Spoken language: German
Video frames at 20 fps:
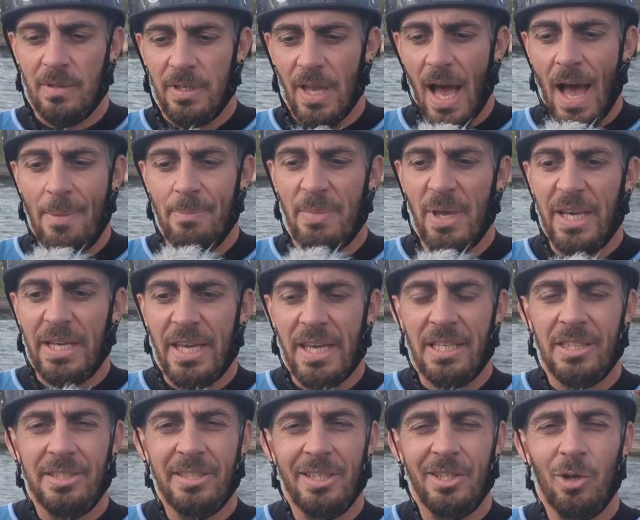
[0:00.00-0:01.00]
Ja, mir
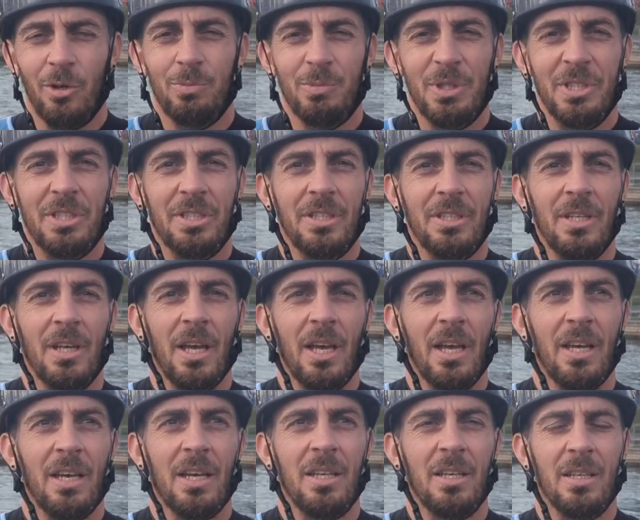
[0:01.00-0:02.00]
ging es nicht um diesen
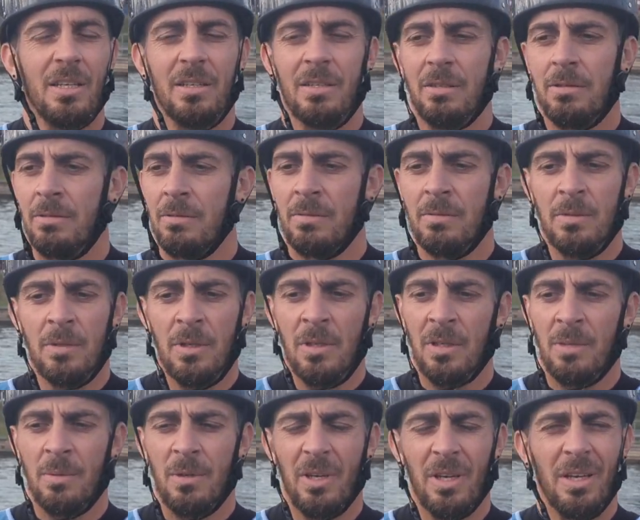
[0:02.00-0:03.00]
äh, äh,
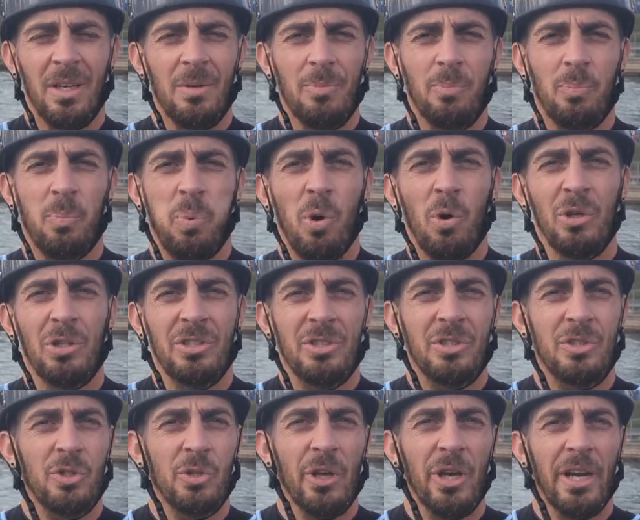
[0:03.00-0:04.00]

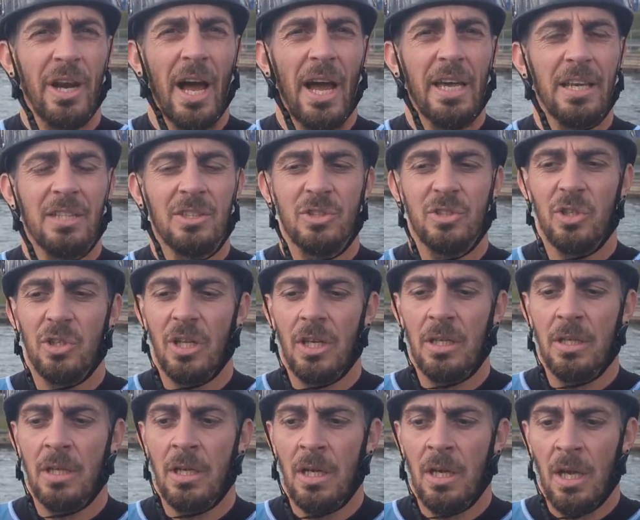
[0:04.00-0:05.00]
Punkt zu erreichen,
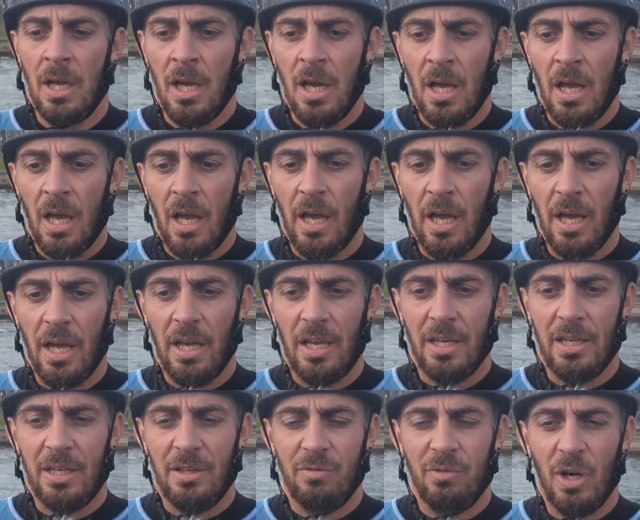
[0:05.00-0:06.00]
sondern äh,
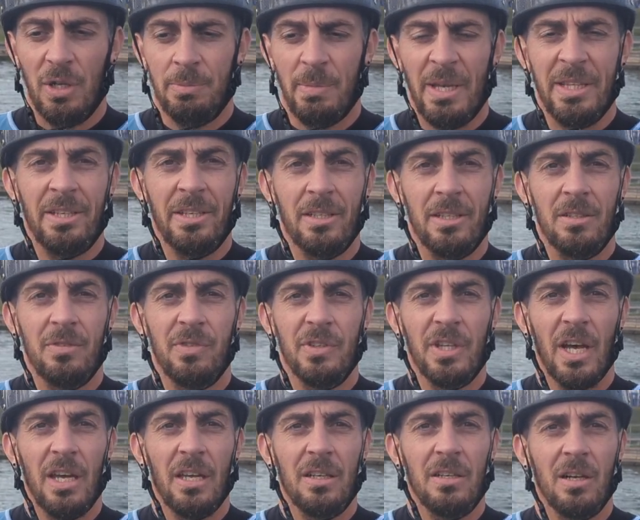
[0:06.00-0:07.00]
ich wollte meinen Titel
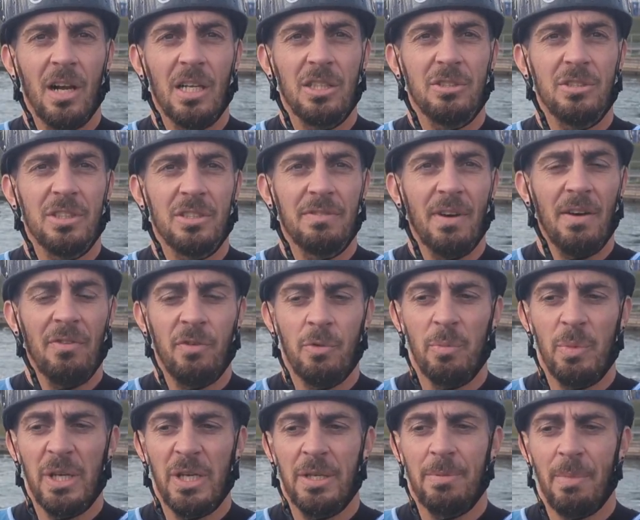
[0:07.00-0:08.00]
verteidigen. Also das war für
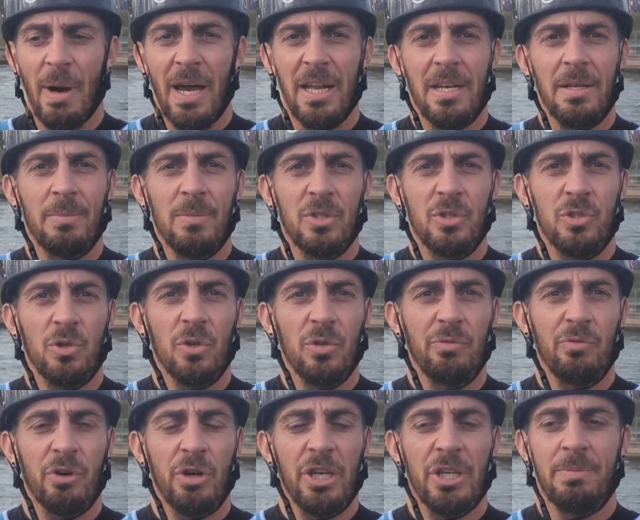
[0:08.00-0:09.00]
mich meine
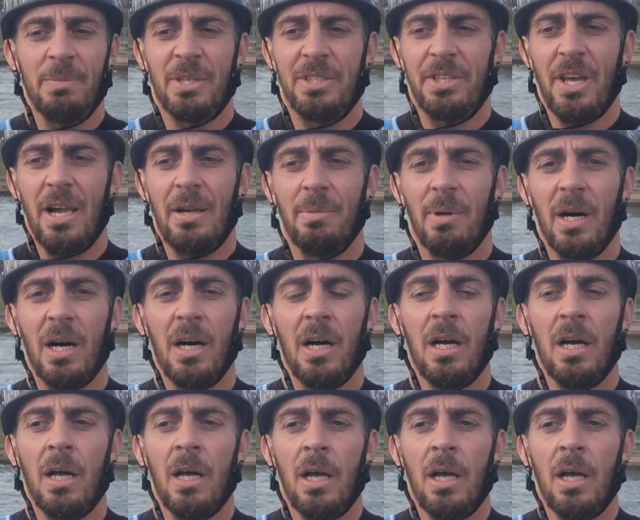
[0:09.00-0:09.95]
Mission, wo ich mir selber